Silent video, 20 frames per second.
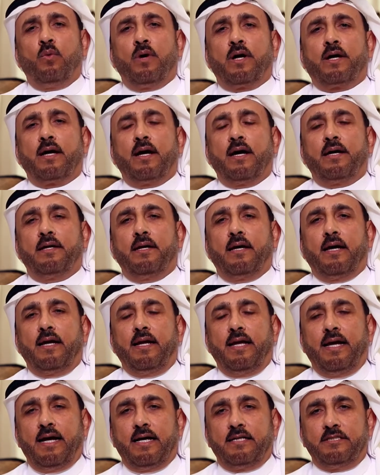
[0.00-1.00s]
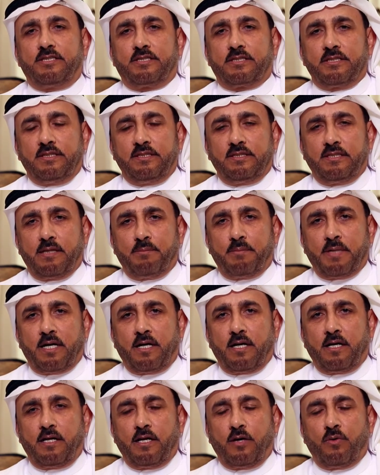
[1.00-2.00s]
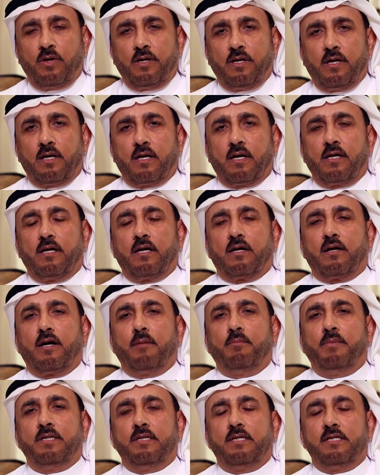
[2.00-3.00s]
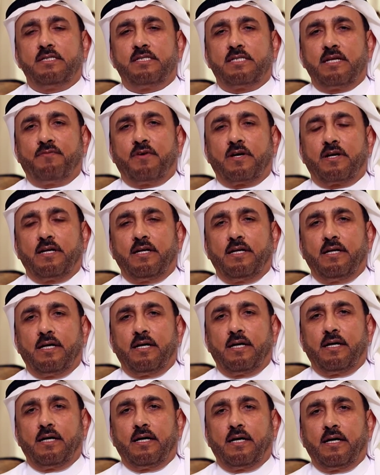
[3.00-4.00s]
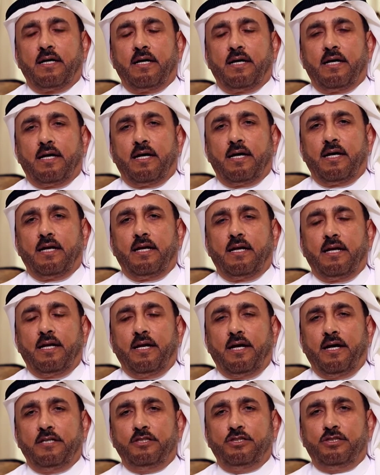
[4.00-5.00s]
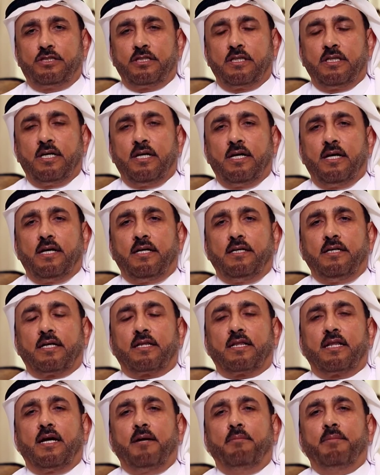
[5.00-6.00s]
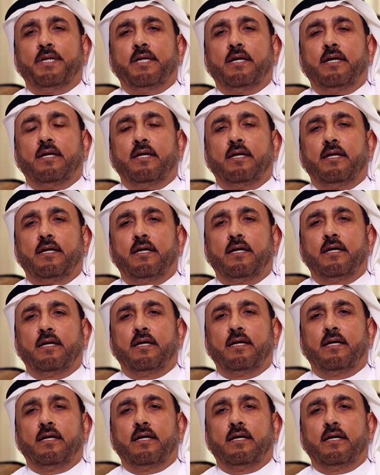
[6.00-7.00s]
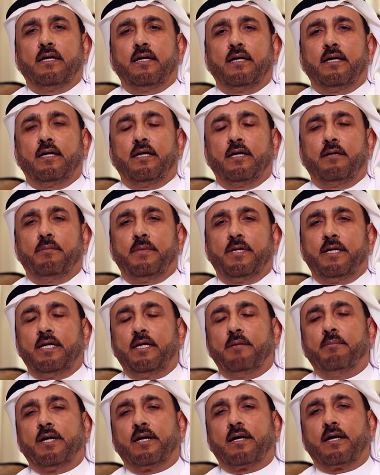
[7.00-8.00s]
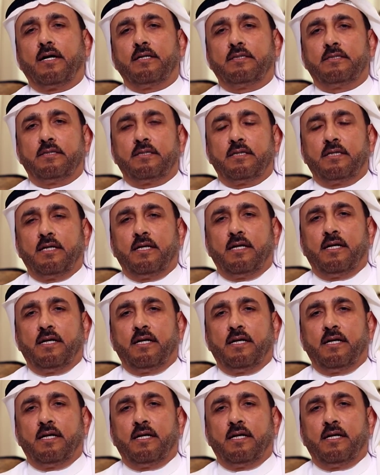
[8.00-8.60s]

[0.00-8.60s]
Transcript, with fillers: وكان الحاج عندما يرغب السفر إلى الحج يطلع من من الإمارات